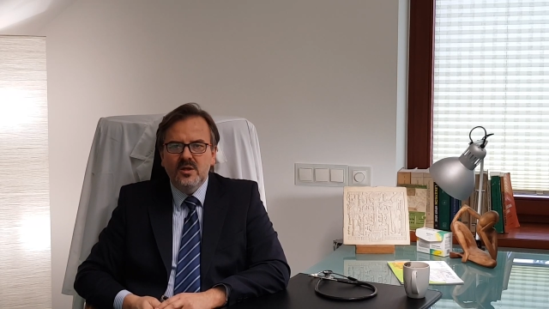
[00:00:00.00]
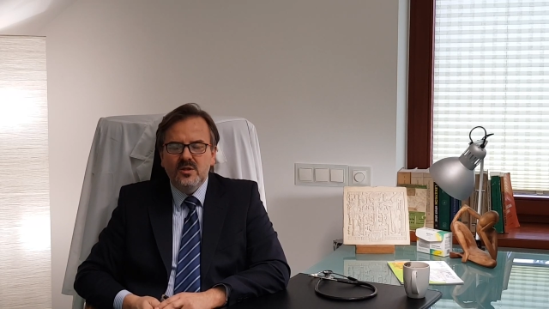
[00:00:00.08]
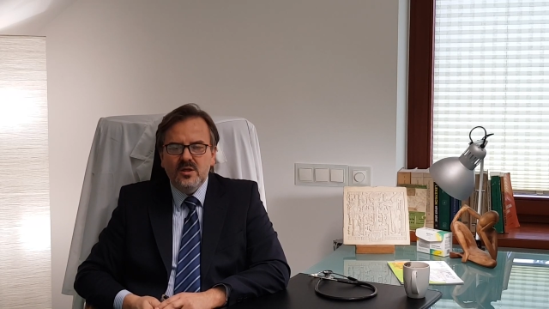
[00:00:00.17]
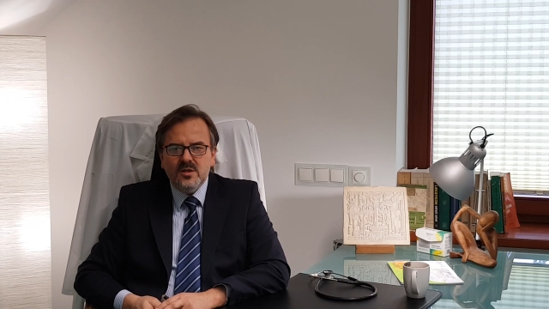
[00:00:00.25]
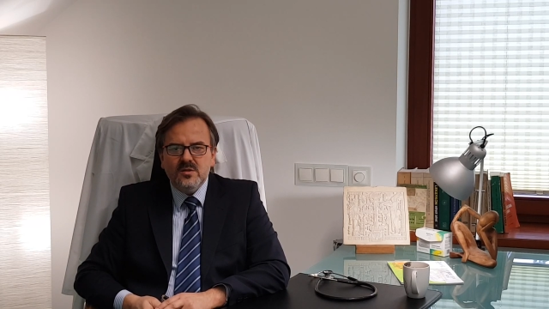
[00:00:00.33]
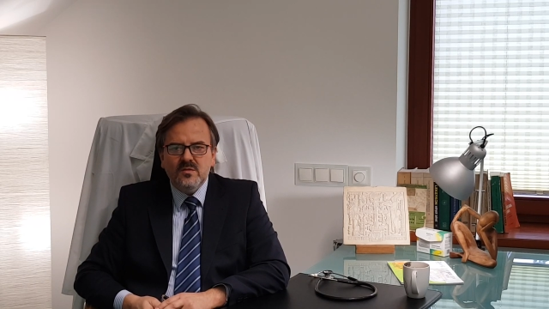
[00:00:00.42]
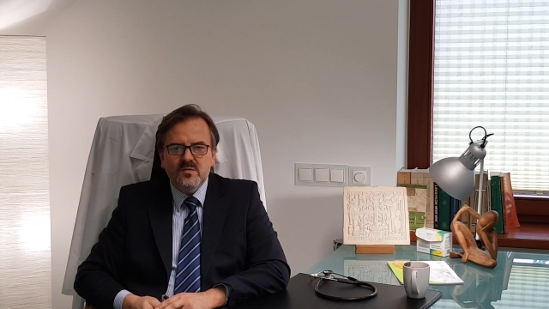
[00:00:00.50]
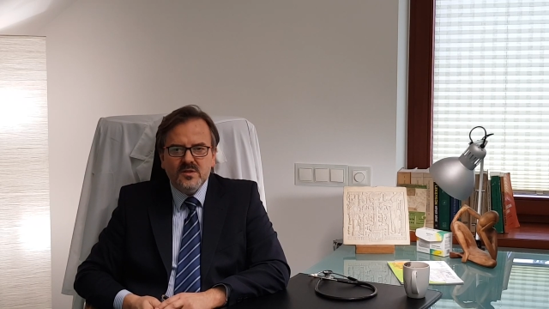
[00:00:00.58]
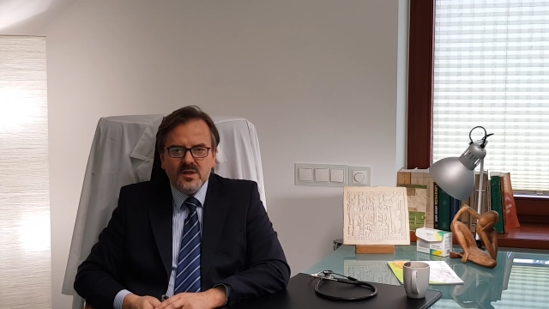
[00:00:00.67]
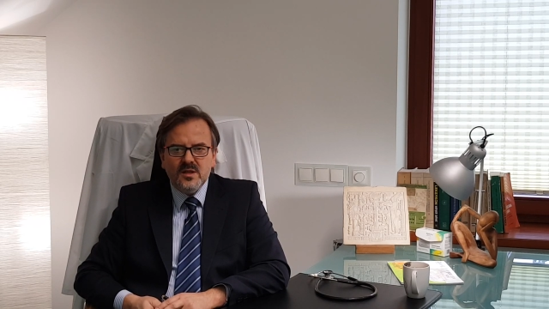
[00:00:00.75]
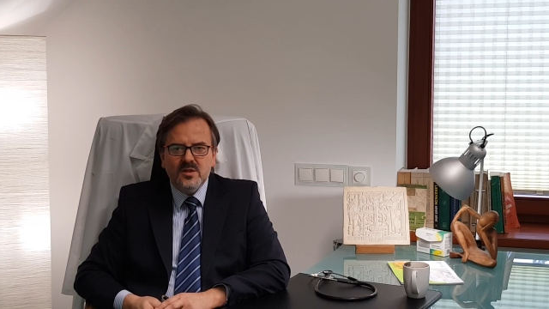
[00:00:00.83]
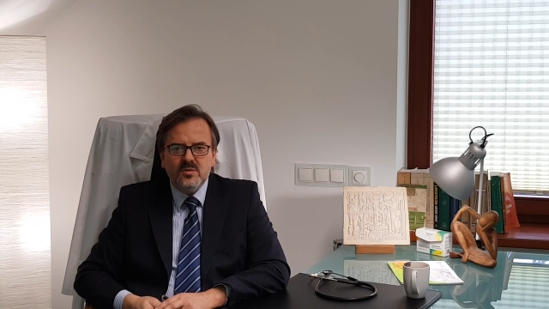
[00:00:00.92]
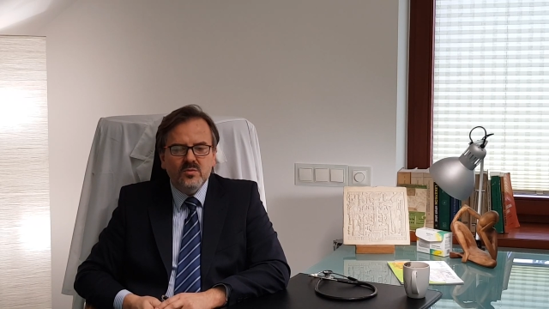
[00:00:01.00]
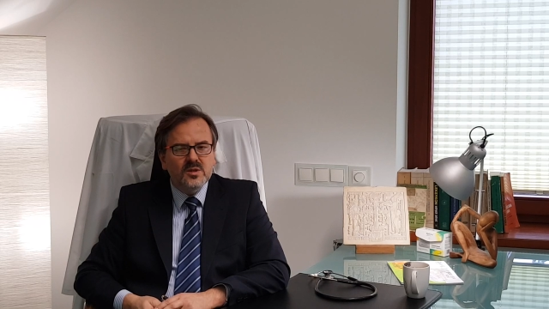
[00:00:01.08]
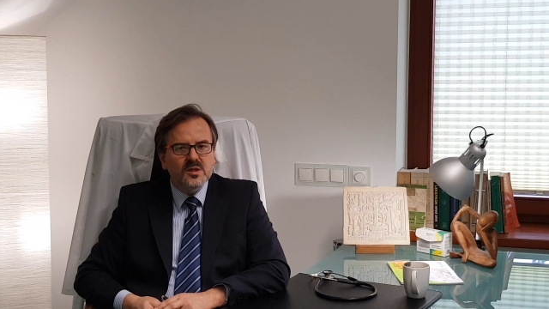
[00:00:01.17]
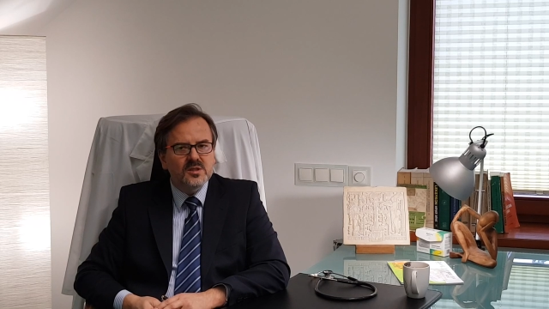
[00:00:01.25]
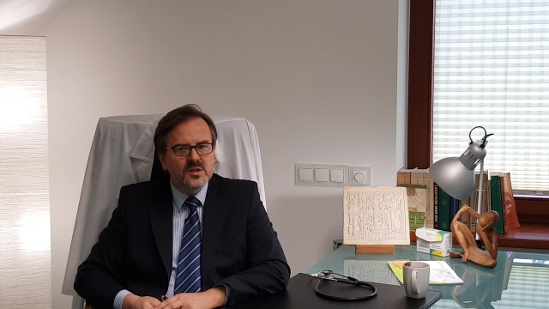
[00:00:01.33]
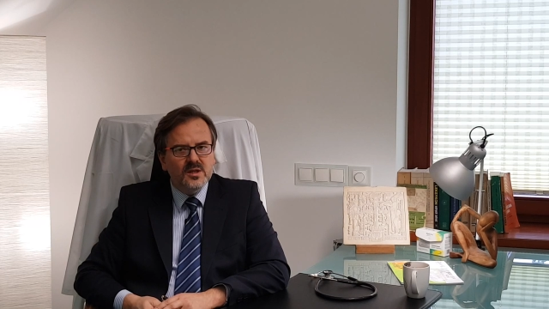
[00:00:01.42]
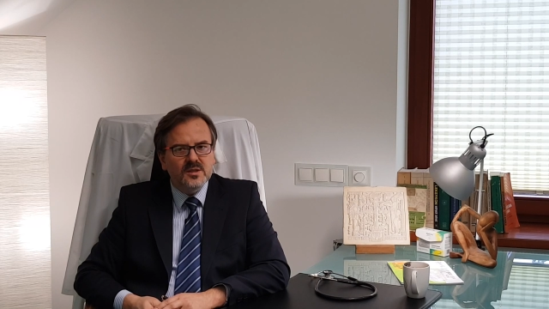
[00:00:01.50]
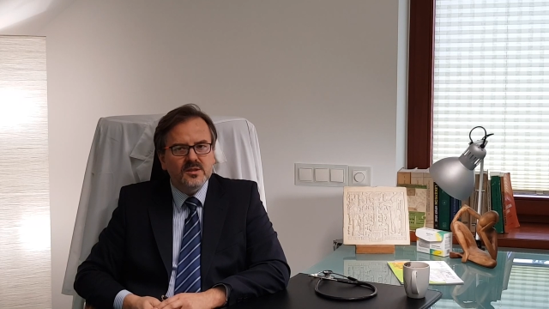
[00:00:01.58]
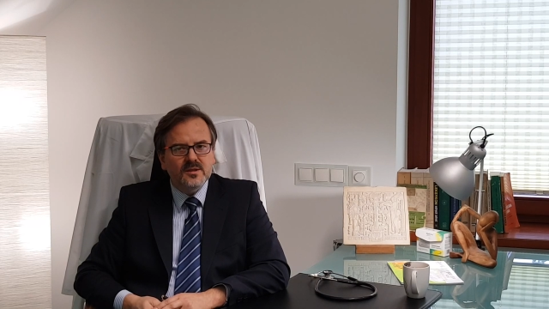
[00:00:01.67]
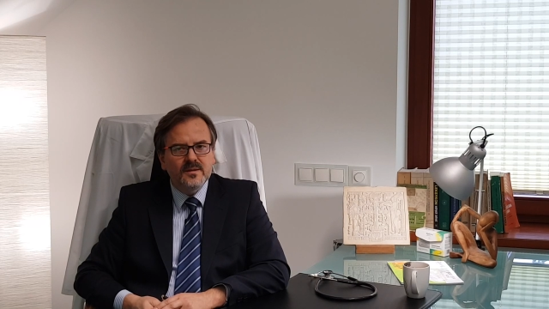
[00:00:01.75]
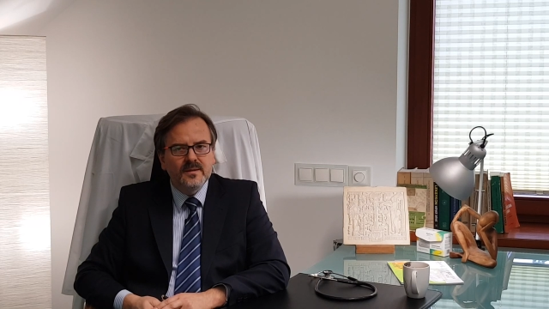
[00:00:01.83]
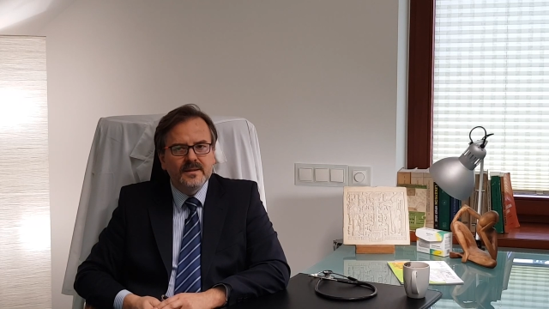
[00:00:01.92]
nie są wcale
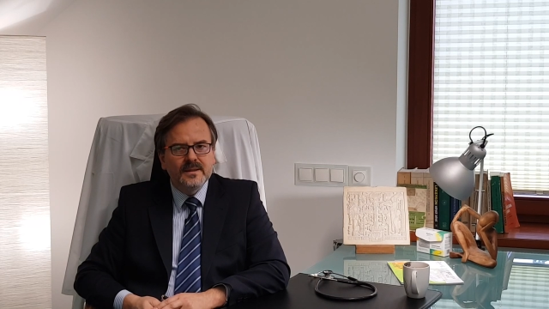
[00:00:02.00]
skuteczniejsze.